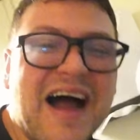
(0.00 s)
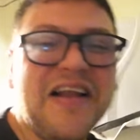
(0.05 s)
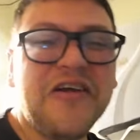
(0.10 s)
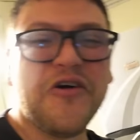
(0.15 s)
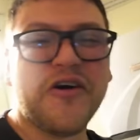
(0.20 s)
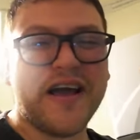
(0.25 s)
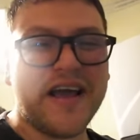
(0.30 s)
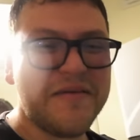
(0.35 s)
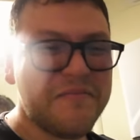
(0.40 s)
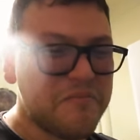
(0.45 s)

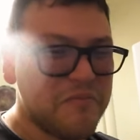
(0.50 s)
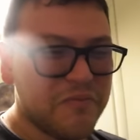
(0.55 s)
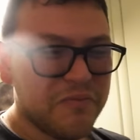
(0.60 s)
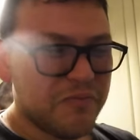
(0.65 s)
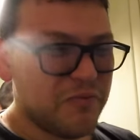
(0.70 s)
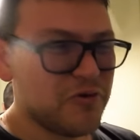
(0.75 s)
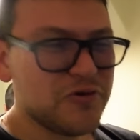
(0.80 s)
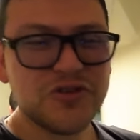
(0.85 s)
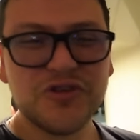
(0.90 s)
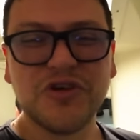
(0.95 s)
Algo que hay
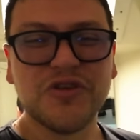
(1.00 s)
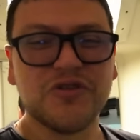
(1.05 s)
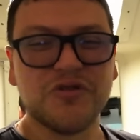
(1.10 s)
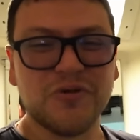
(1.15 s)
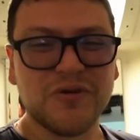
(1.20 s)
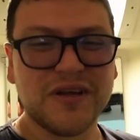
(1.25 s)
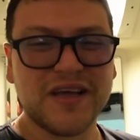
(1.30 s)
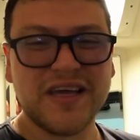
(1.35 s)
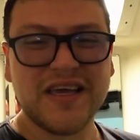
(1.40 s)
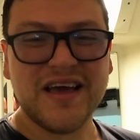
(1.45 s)
mucho en
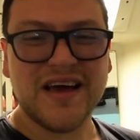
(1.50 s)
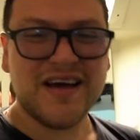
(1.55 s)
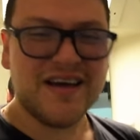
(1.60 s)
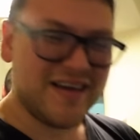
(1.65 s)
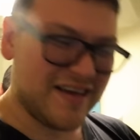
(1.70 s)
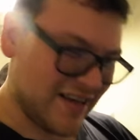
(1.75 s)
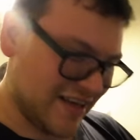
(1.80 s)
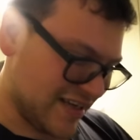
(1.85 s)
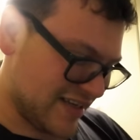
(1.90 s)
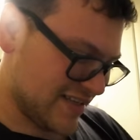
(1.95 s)
Turquía
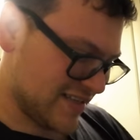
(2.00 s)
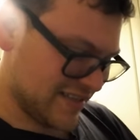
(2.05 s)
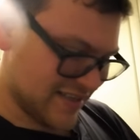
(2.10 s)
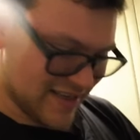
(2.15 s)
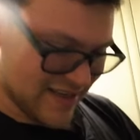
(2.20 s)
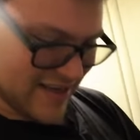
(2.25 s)
es